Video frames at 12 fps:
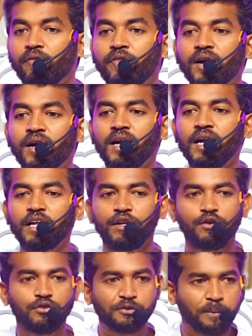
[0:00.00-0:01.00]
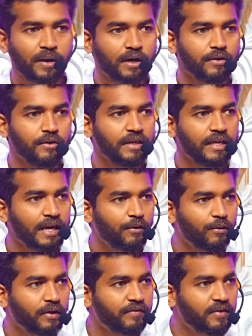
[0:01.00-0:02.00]
வேர்ல்டு நியூஸ் பார்க்கணும் ஏன்
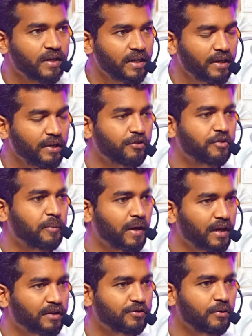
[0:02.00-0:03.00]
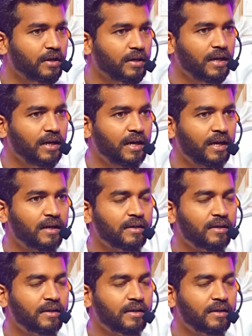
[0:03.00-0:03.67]
உங்களை வேர்ல்டு நியூஸ் பார்க்க சொல்றேன்னா